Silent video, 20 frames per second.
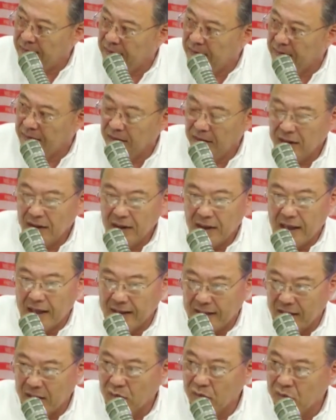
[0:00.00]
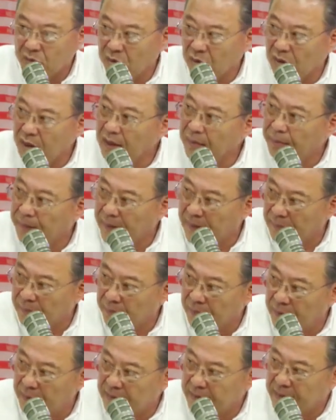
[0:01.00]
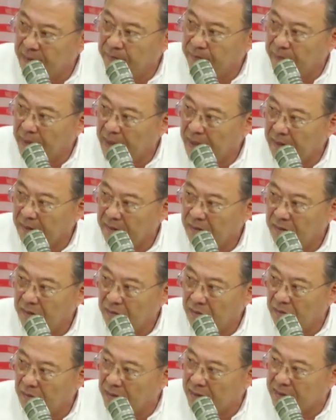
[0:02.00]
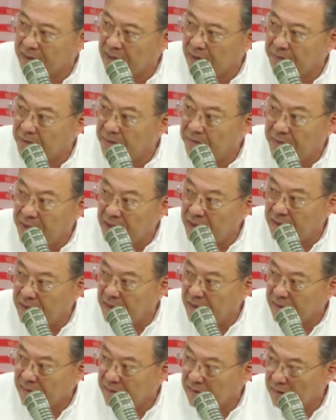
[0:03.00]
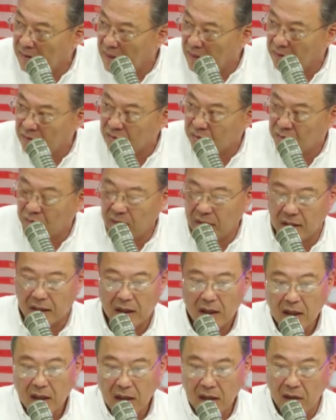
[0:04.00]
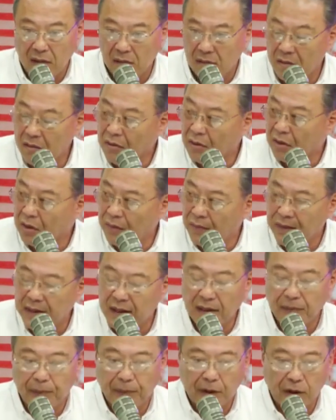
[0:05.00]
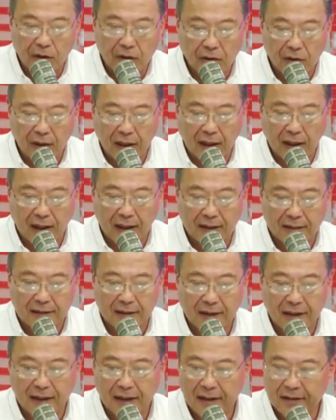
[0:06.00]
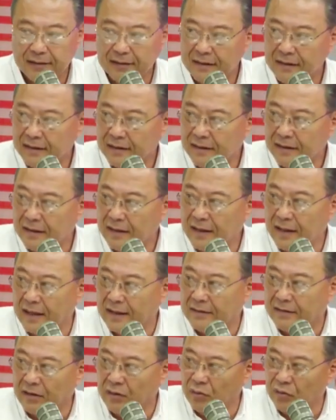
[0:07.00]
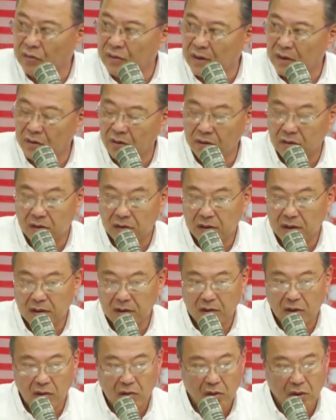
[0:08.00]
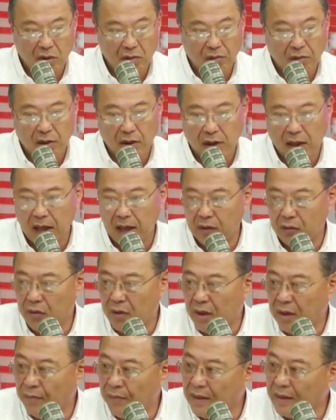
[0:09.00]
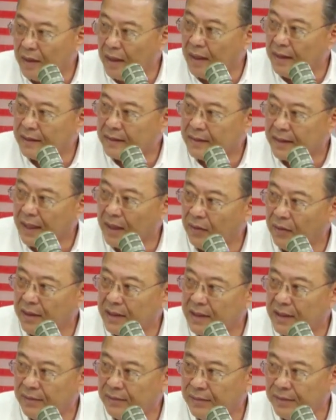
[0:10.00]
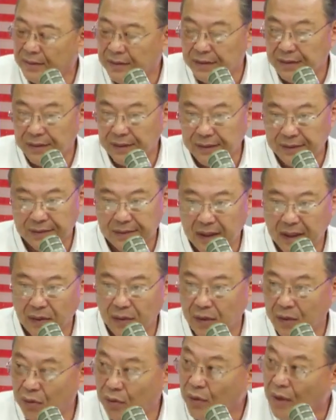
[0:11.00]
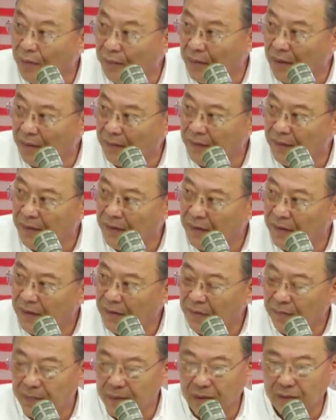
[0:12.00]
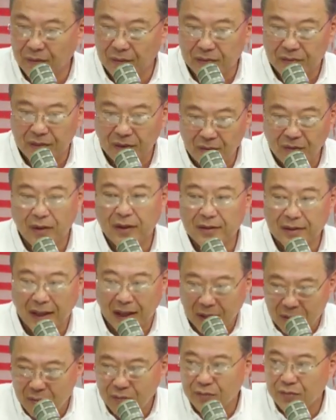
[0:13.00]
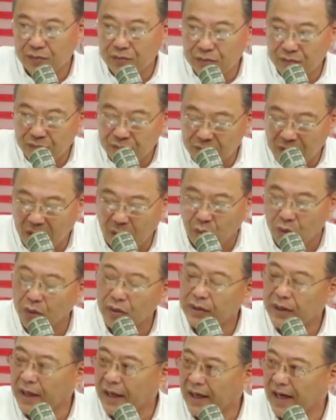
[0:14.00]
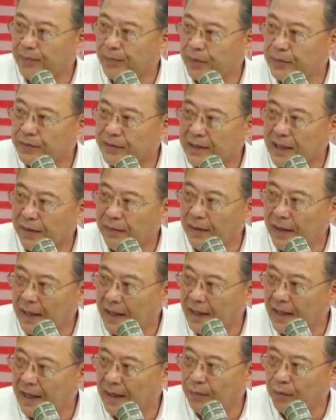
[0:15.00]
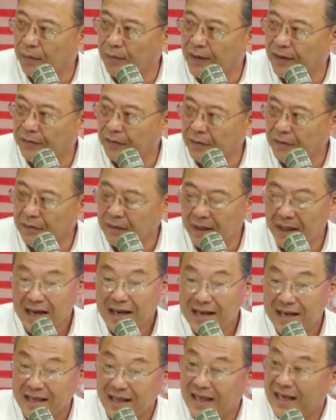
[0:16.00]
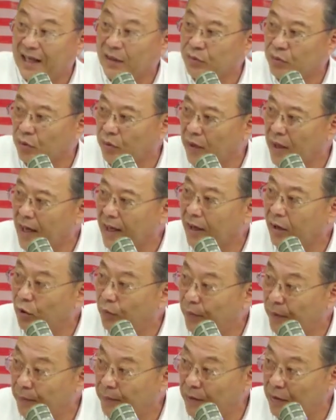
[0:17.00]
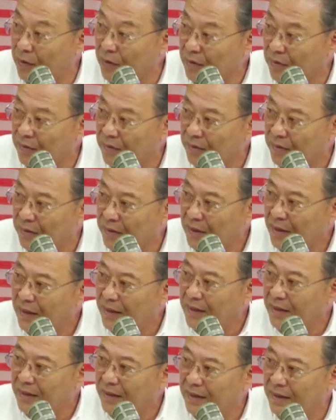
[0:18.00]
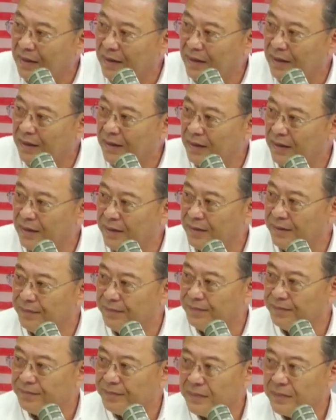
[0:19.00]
veces agricultores para poder sembrar o hasta viviendas se la construyen. Y luego cuando viene el periodo de crecidas, las ¿no? Entonces luego voltean nuevamente al Estado, le dicen, Estado, ayúdame. Sí. Pero señores, acá hay una cuota de responsabilidad de la población y de la autoridad que lo permitió. El problema es la autoridad que lo